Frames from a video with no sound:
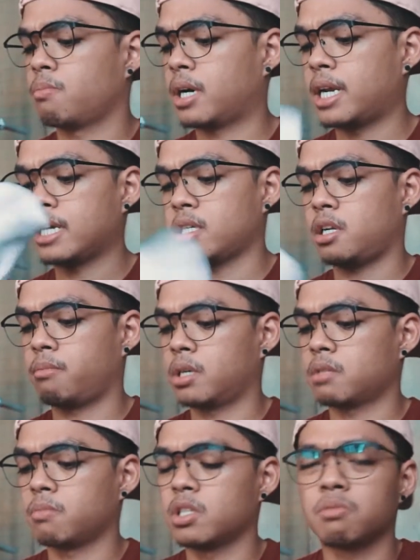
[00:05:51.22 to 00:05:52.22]
nyo, yung mga nasa
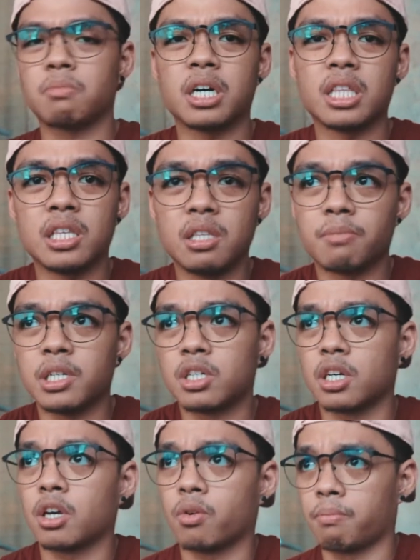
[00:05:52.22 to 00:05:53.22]
labas, medyo mga hindi naman
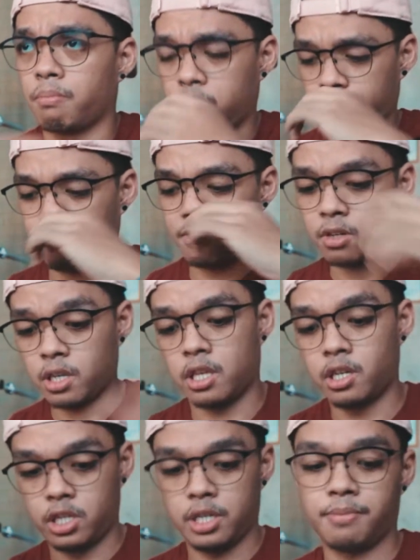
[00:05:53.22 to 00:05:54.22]
siya equipment for
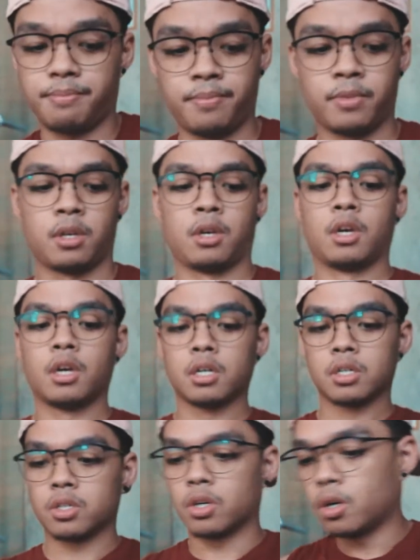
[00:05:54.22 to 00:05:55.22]
the gym.
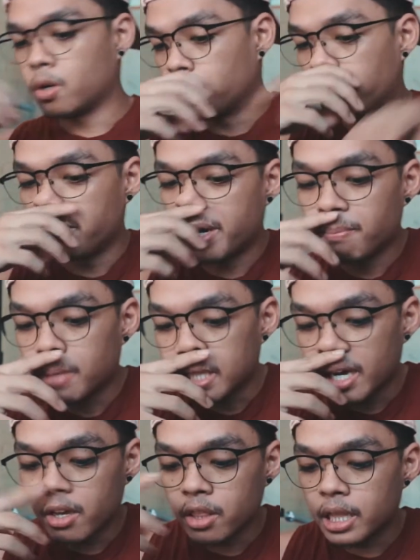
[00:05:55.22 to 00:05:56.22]
So, meron
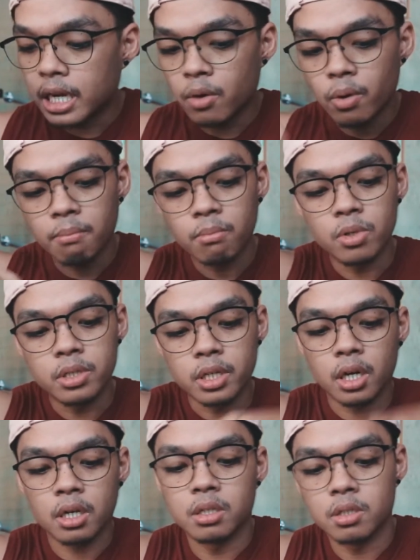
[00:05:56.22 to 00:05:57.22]
pa tayong dalawang
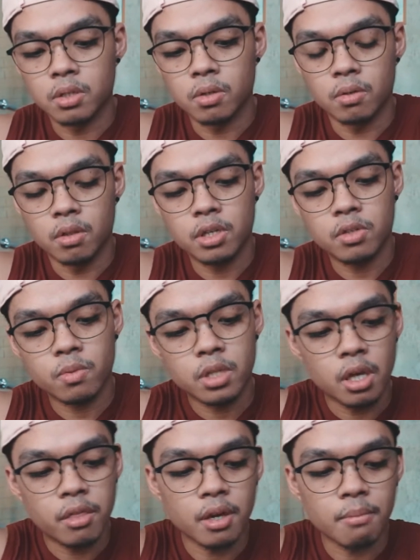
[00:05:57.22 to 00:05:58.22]
bulsa. So, this
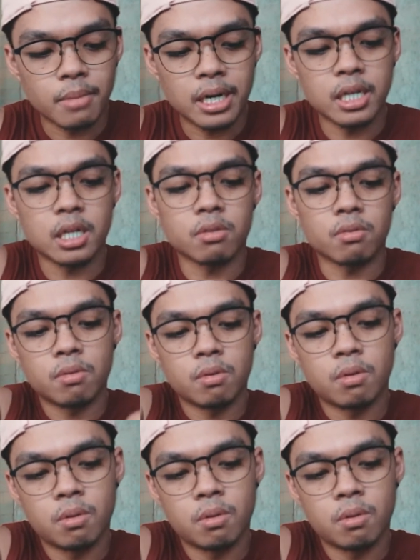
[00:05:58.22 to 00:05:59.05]
one, I think barya to.